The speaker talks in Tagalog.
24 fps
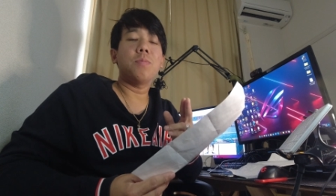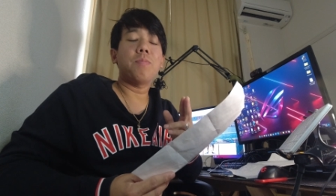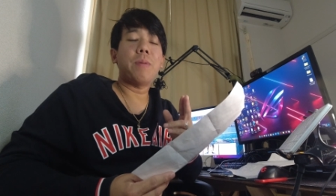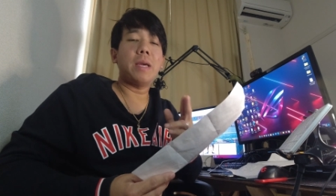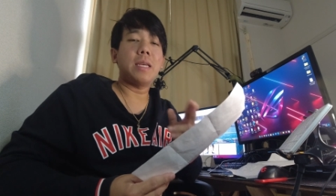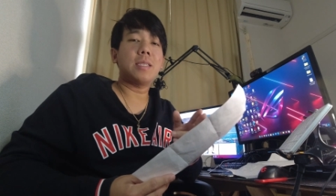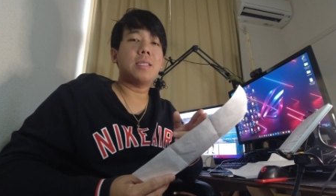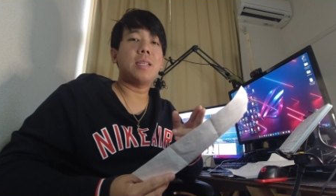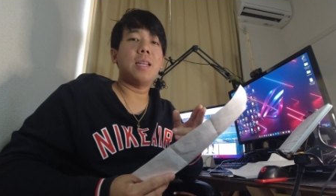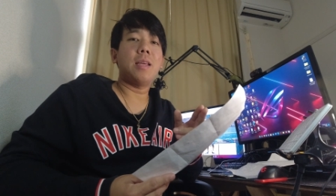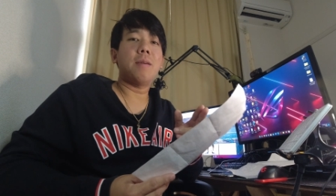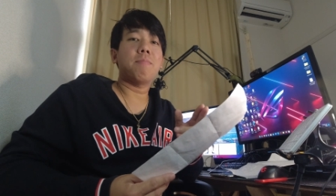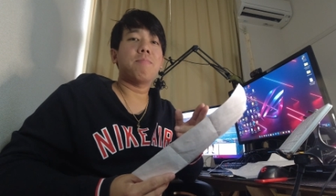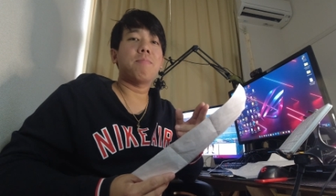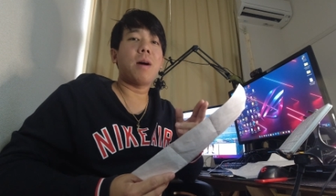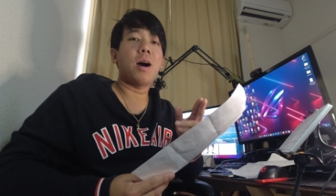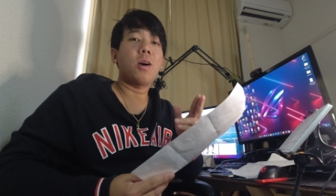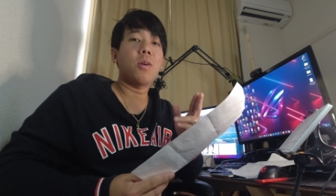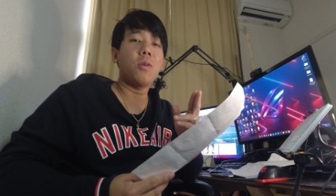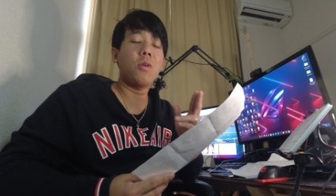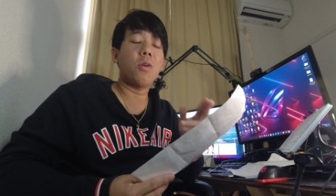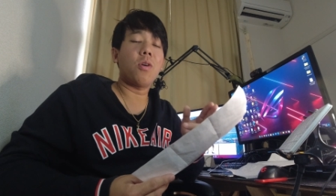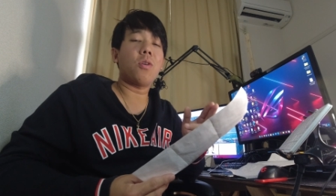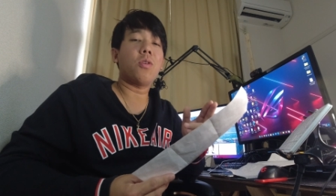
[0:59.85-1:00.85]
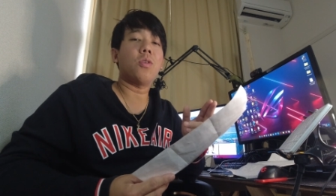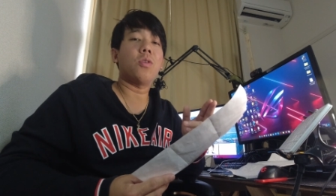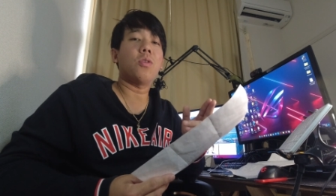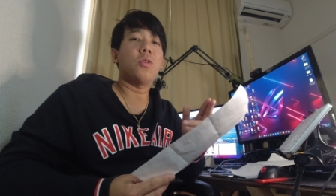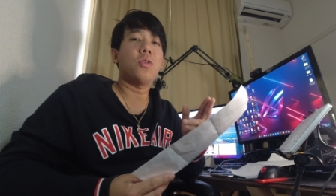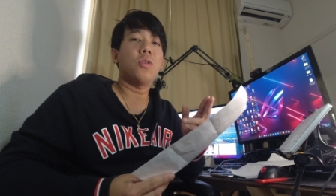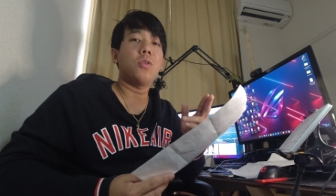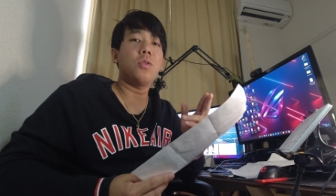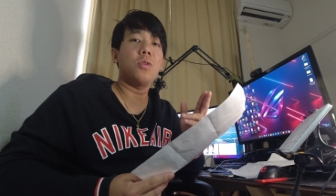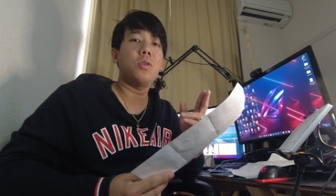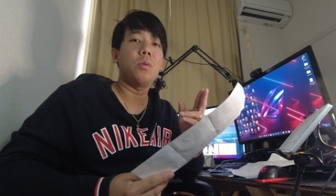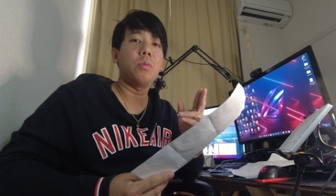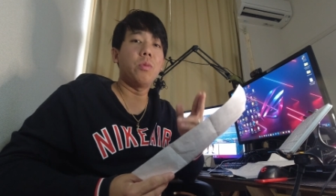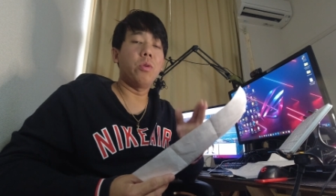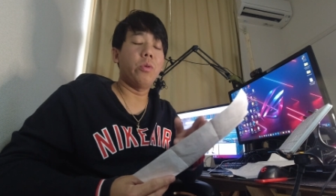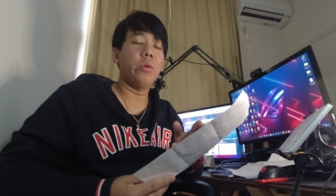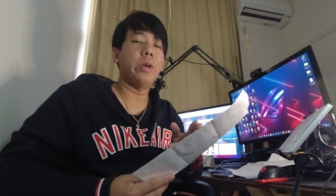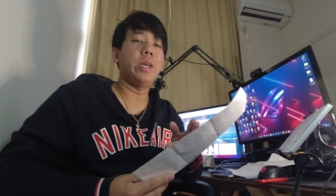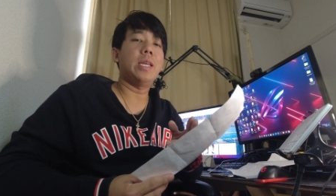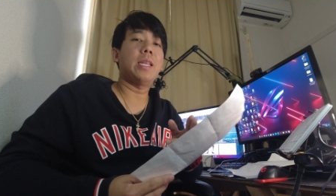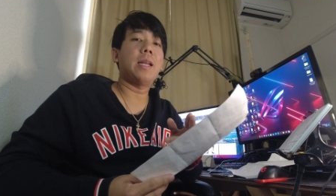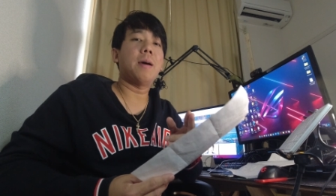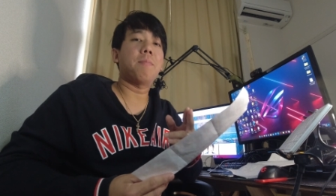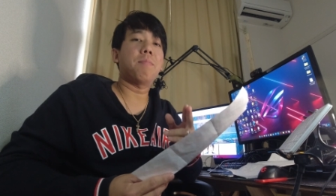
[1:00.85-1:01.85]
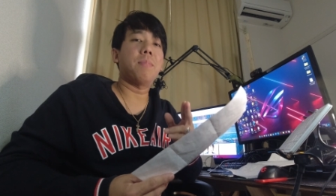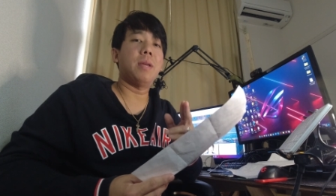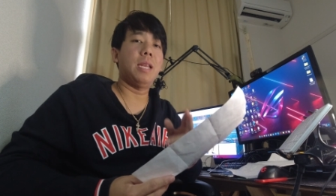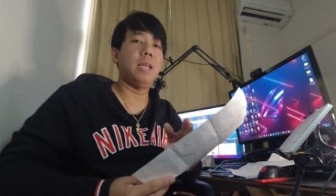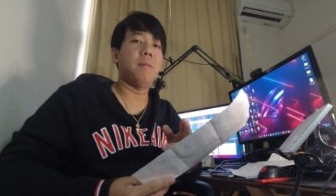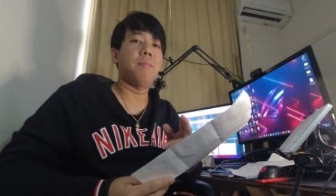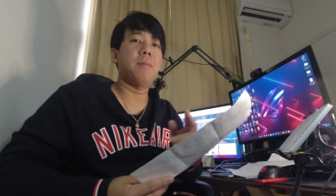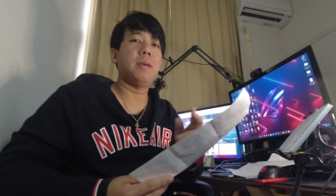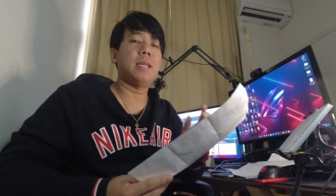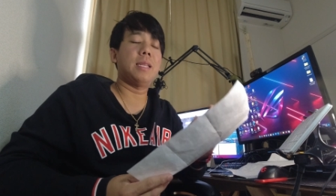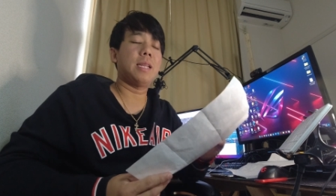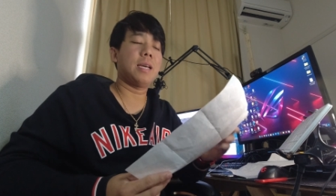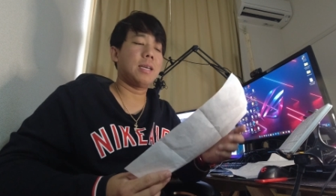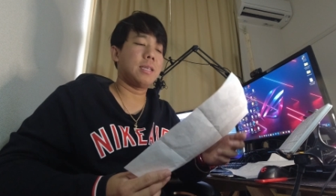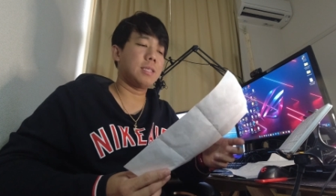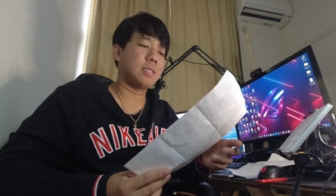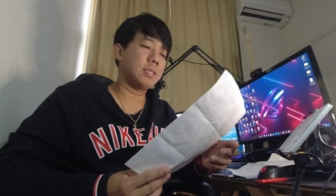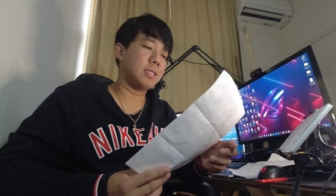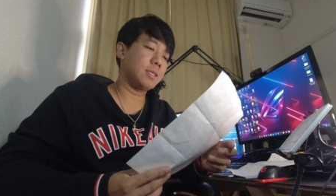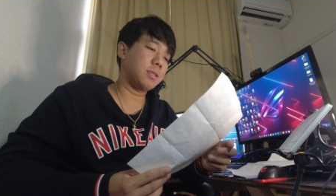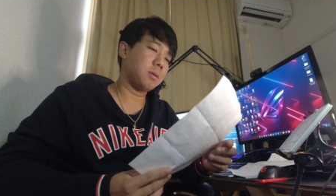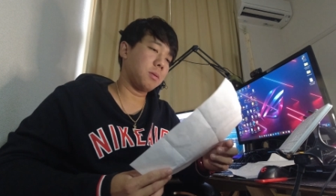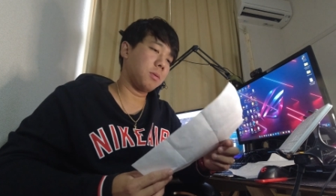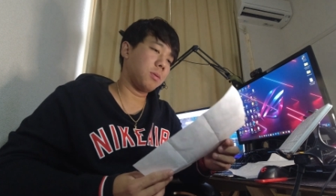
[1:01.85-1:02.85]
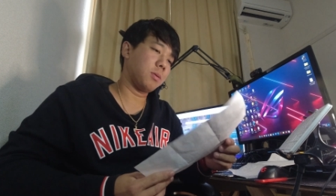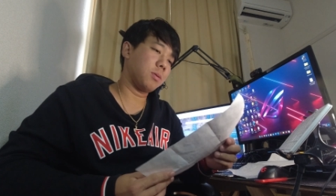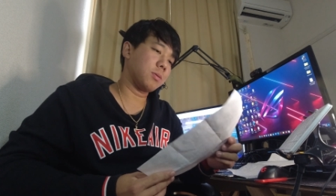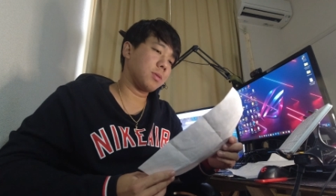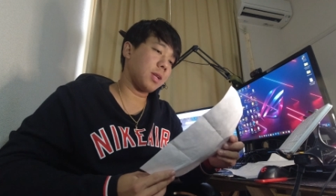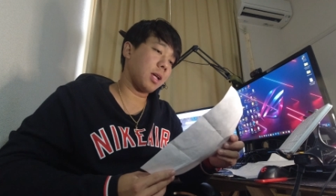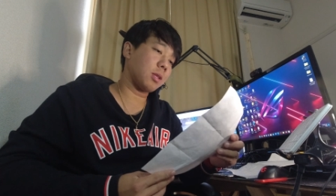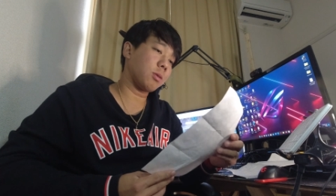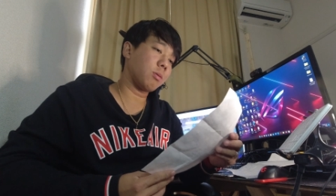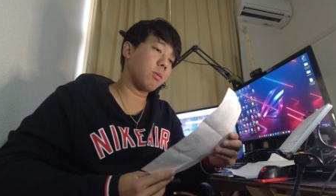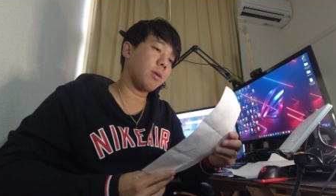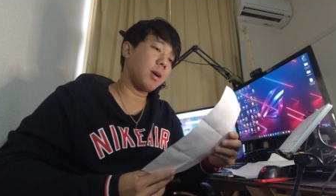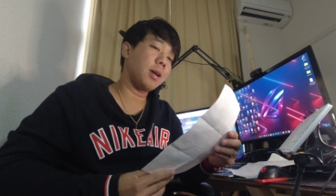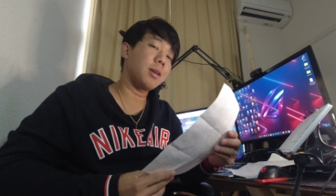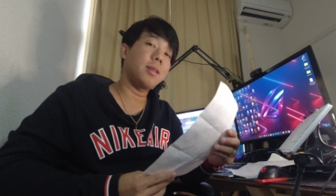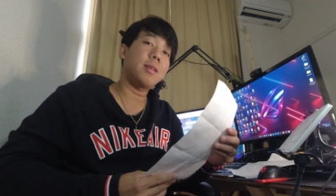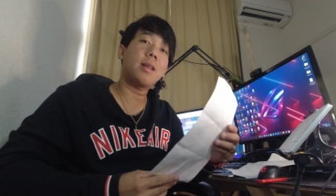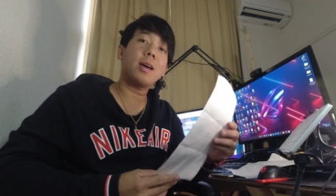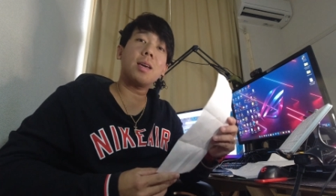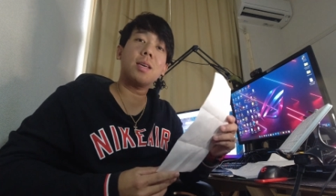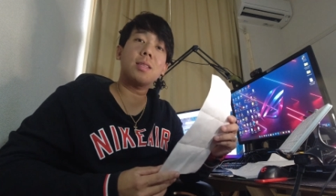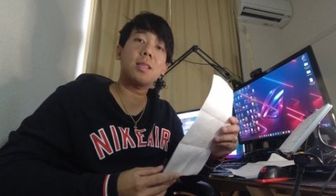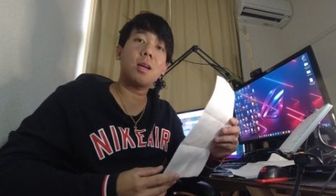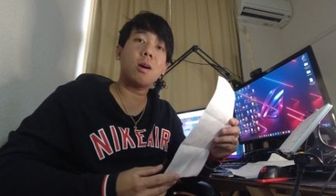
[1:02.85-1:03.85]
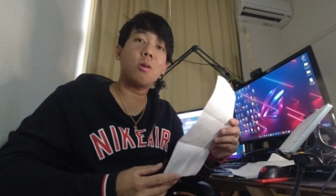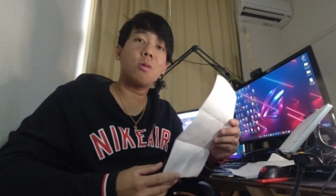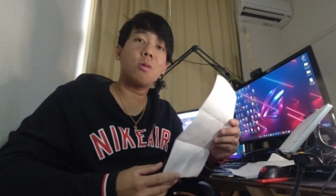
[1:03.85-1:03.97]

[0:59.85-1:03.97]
payslip bago ako umuwi ng Pilipinas. So, sakto ngayon nakita